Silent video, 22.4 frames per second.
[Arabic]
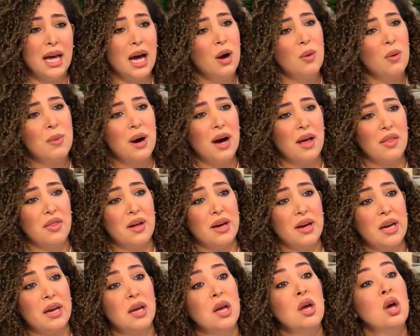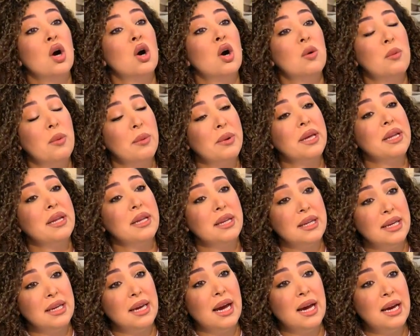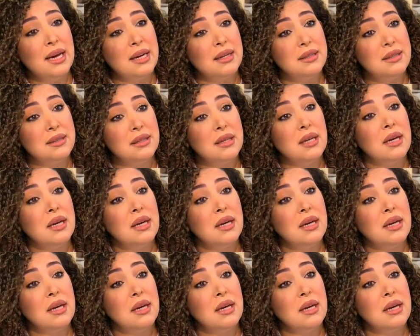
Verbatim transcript: او ما اتضايق وممكن هني احس